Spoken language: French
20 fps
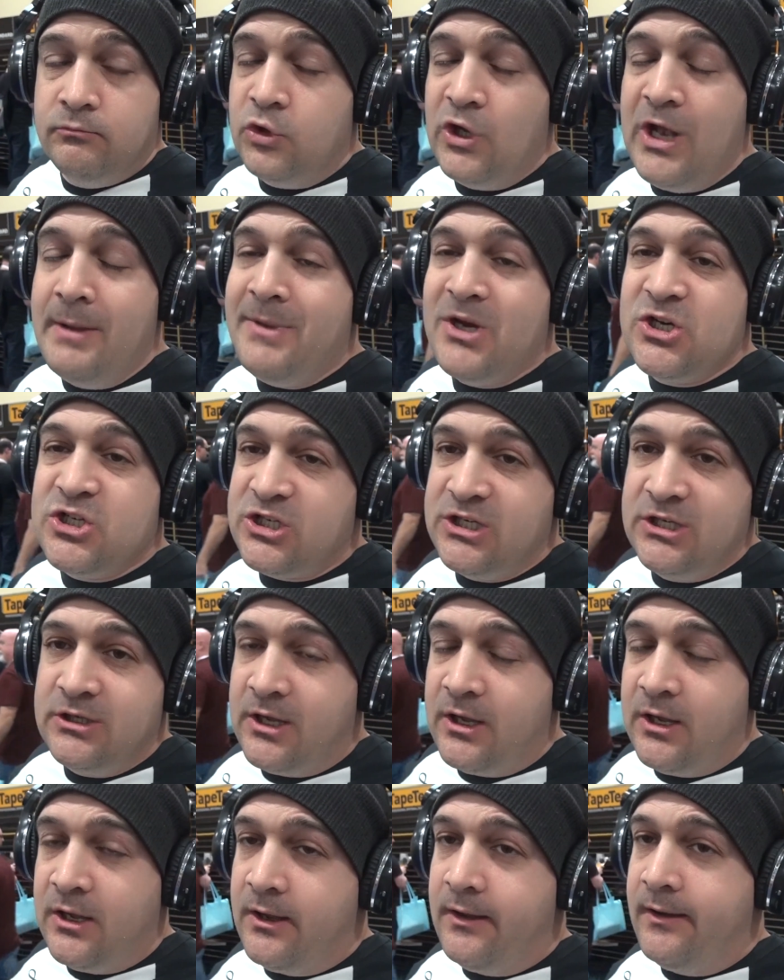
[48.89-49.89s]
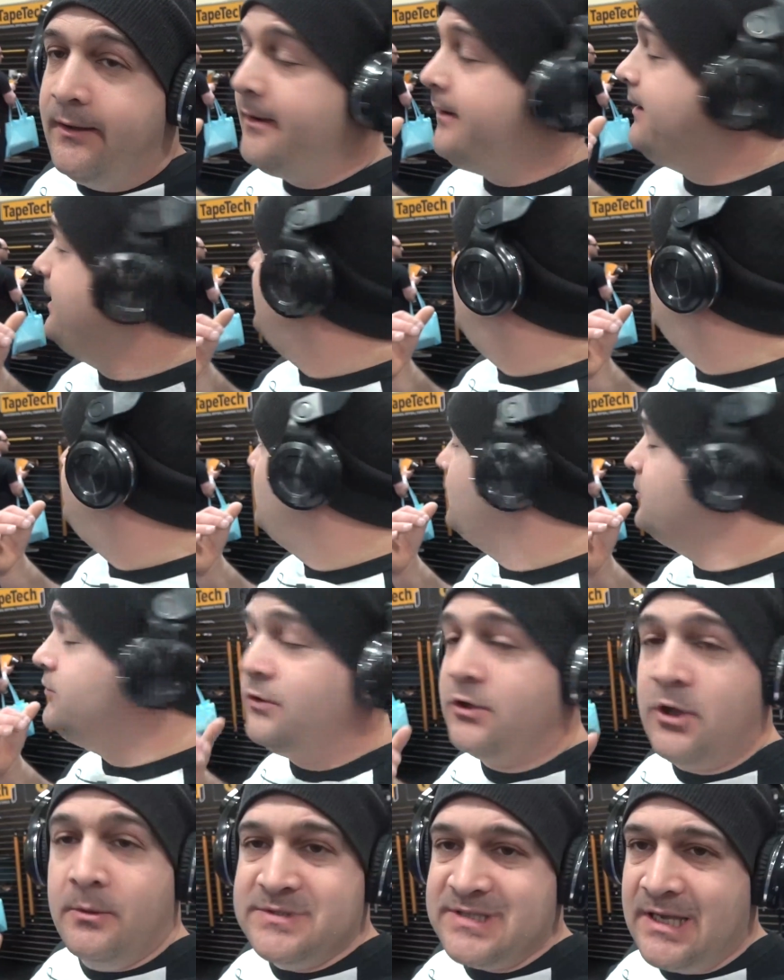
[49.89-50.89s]
la machine à,
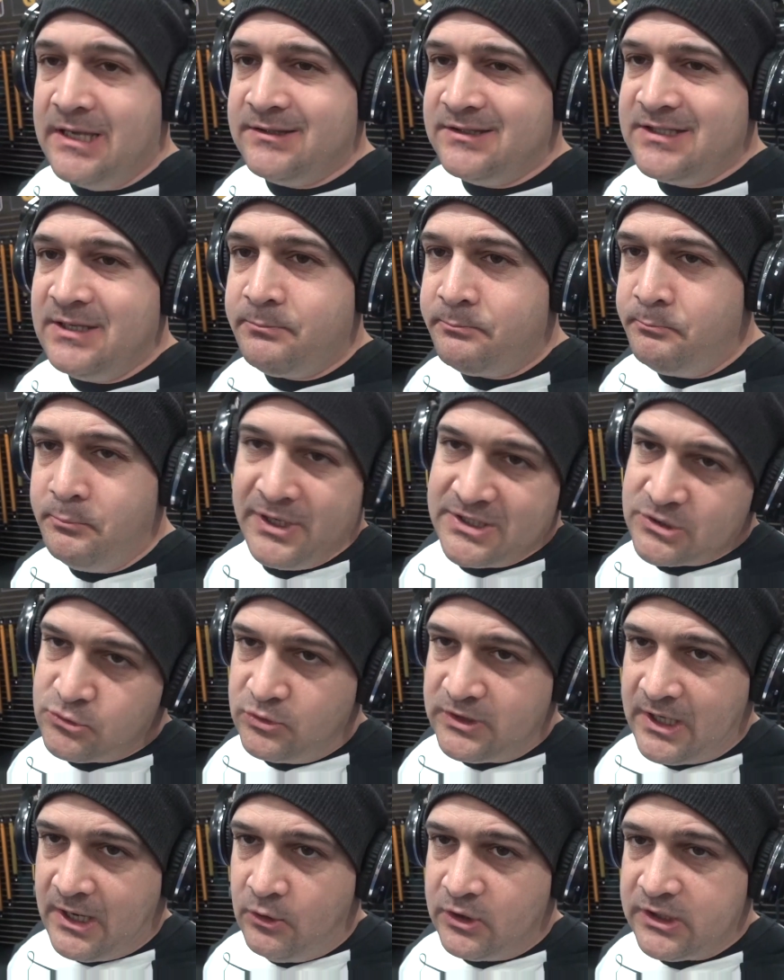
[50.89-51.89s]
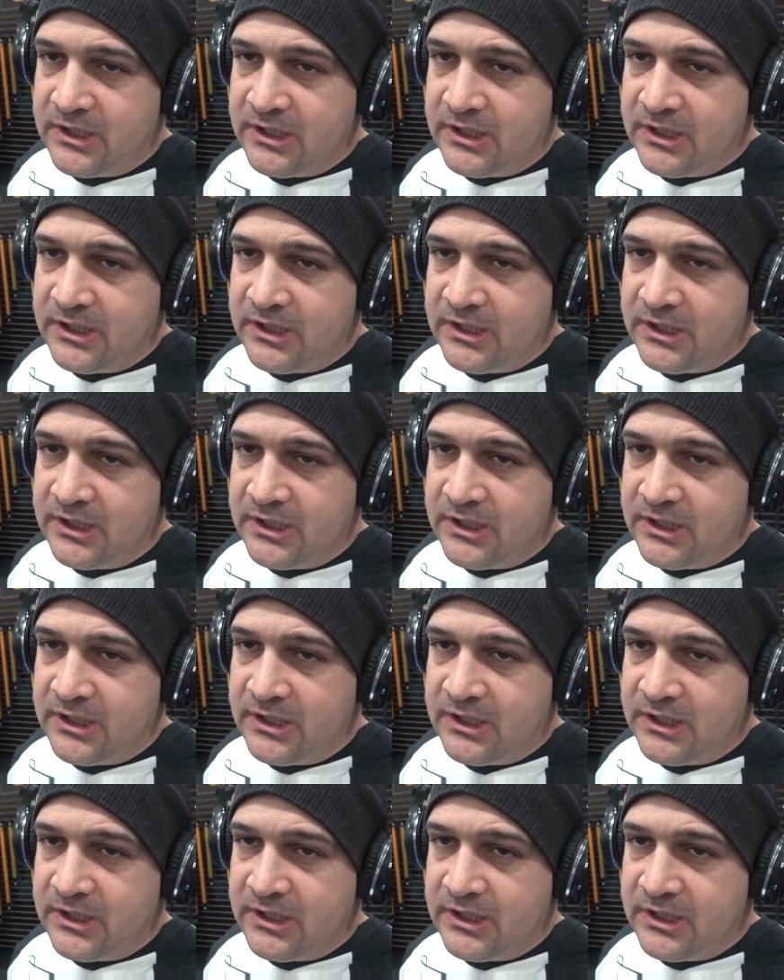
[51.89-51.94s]
bande comme ça, type bazooka.